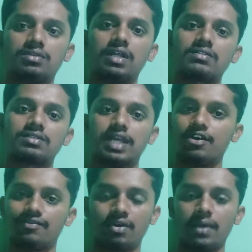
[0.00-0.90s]
ட்ரக்ஸ்
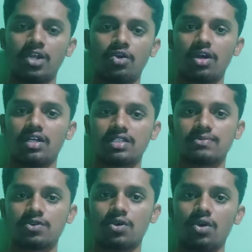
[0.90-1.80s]
டெரைவ்டு ஃப்ரம் மைக்ரோ
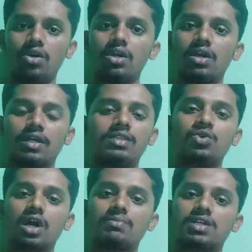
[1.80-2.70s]
ஆர்கானிசம் சொல்கிறோம்
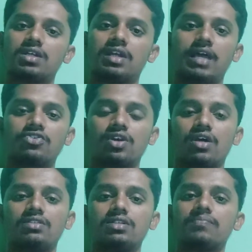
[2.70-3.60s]
இதுவும் கம்ஸ் அண்டர் நேச்சுரல்
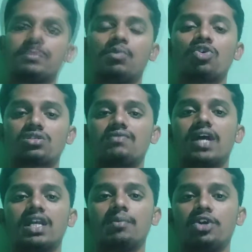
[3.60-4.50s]
ஆரிஜின் மோஸ்ட் ஆஃப்
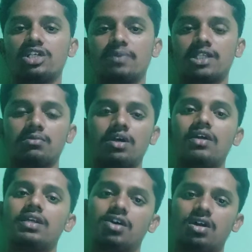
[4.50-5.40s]
த ஆன்டிபயோட்டிக்ஸ் பார்த்தோம்னா
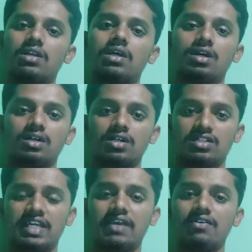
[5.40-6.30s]
இட் ஆல்
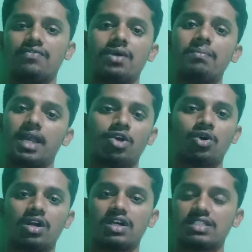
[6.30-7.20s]
டெரைவ்டு ஃப்ரம்
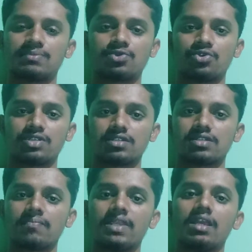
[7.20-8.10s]
மைக்ரோ ஆர்கானிசம் சோர்சஸ்
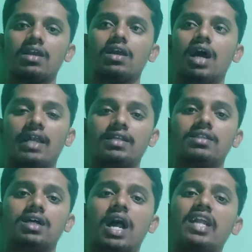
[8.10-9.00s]
அண்ட்
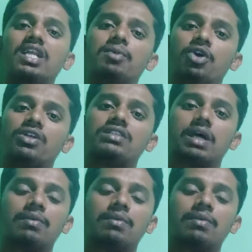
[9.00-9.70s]
இந்த ஆன்டிபயோட்டிக்ஸ்